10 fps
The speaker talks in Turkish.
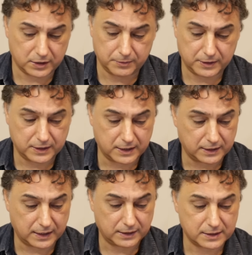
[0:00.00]

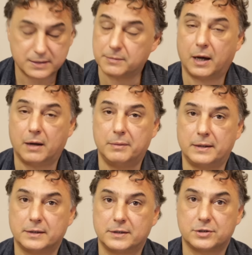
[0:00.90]
Amerika'dan nasıl bir haber
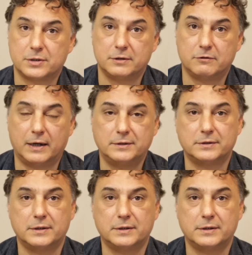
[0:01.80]
akışları var?